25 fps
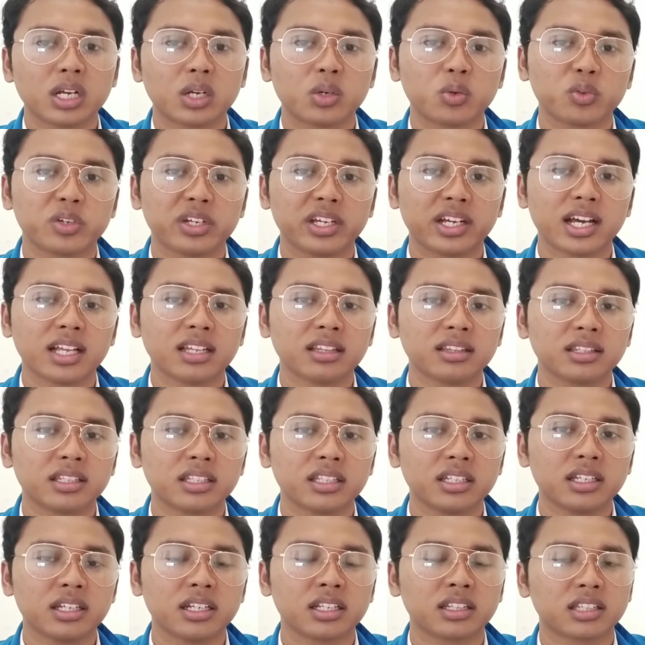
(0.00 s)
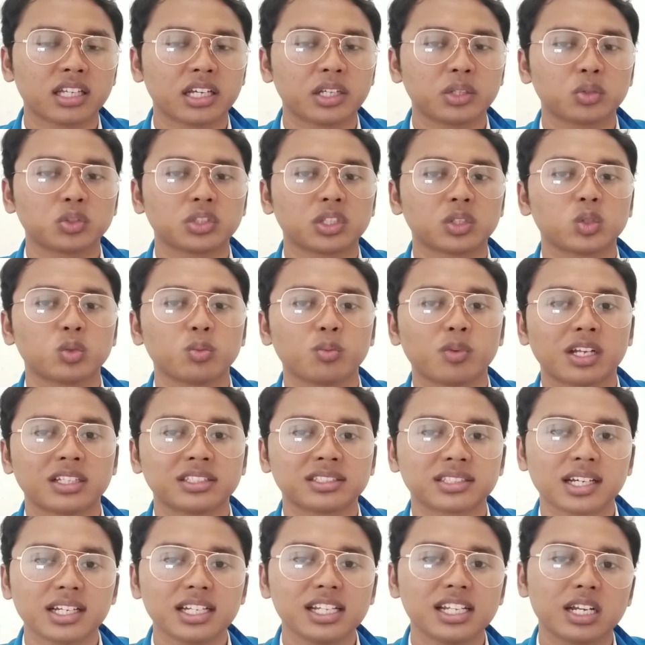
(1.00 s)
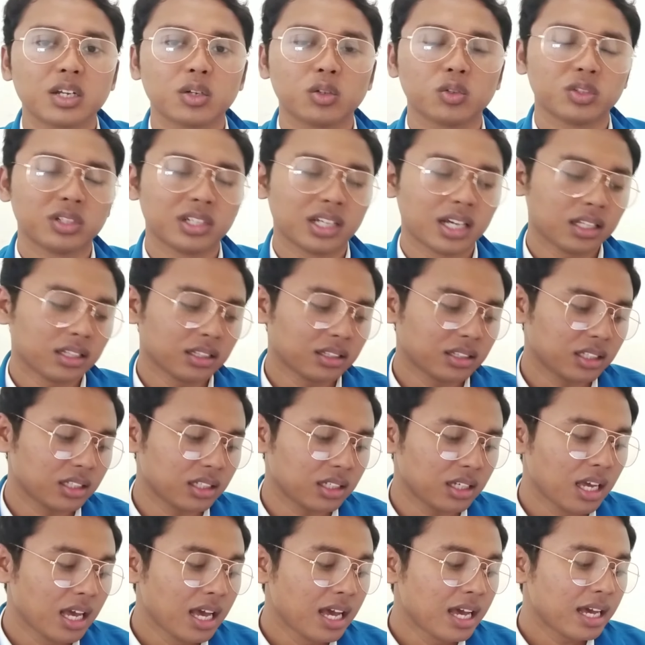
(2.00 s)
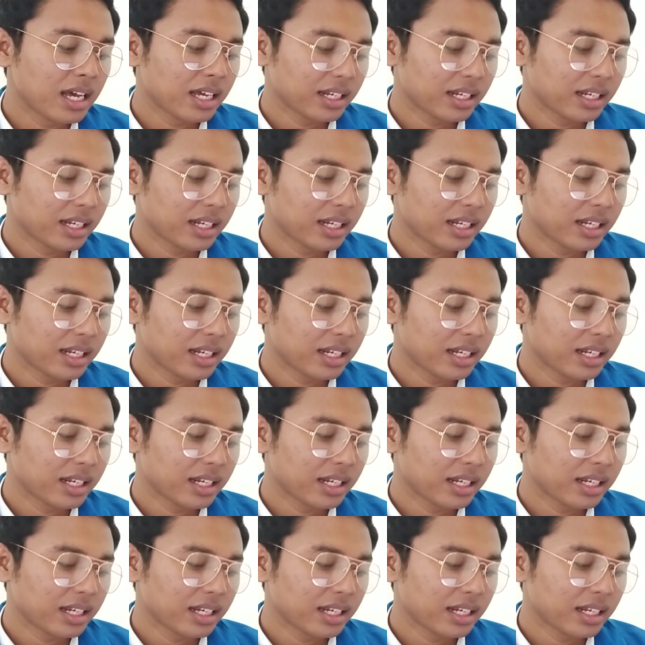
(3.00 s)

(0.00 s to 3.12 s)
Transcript: lalu diganti, entah itu satu bulan sekali, lalu diganti.